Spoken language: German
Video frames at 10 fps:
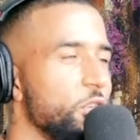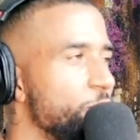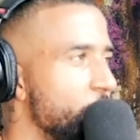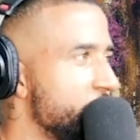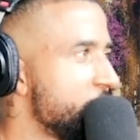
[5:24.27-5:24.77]

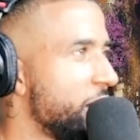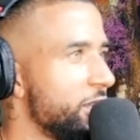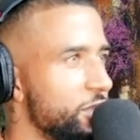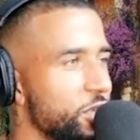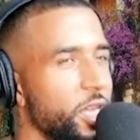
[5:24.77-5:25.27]
Ich brauche nicht
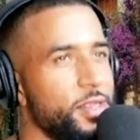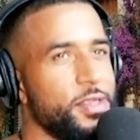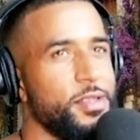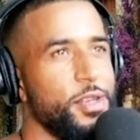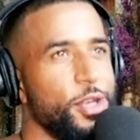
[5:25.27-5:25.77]
30
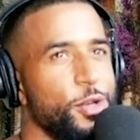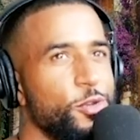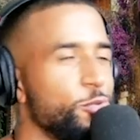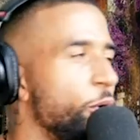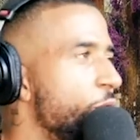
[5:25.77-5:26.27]
Ketten.
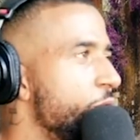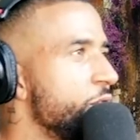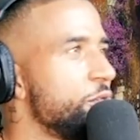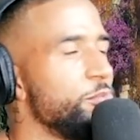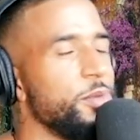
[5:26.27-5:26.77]
Und ich
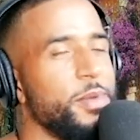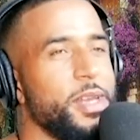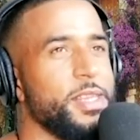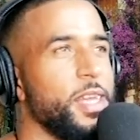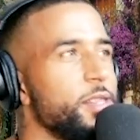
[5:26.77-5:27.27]
brauche nicht mit
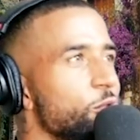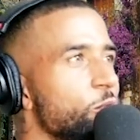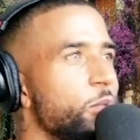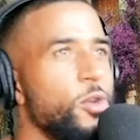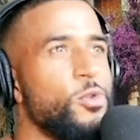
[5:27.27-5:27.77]
meinen
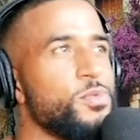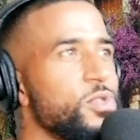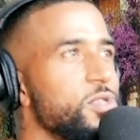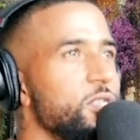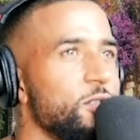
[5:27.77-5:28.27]
Ketten überall
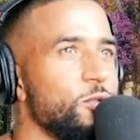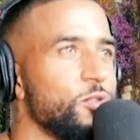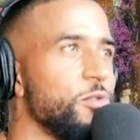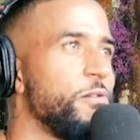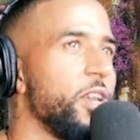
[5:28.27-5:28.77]
rumzusitzen
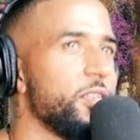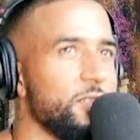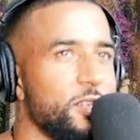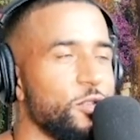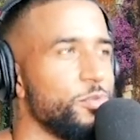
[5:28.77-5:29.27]
und zu
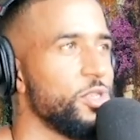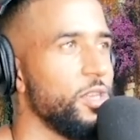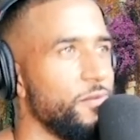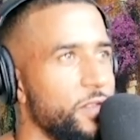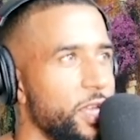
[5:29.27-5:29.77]
flexen, als ob ich
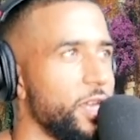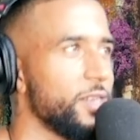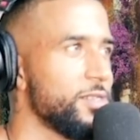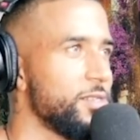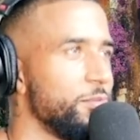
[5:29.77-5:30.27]
irgendwie der
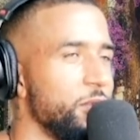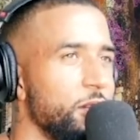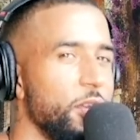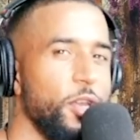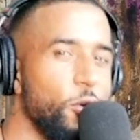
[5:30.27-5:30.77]
Krasseste bin.